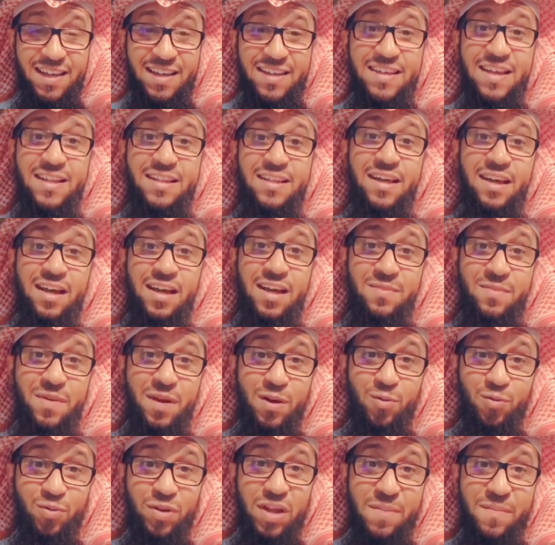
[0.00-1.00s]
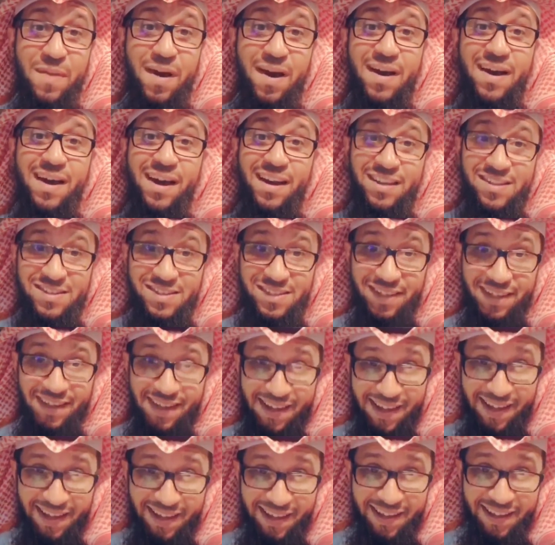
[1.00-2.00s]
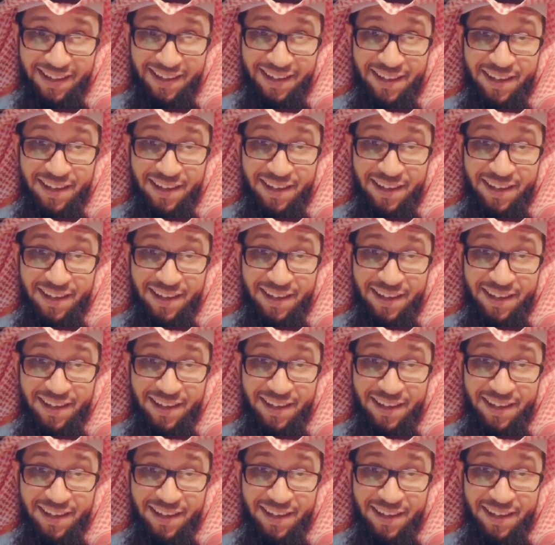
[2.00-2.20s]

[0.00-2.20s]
يتعاملون مع أهل الصلاح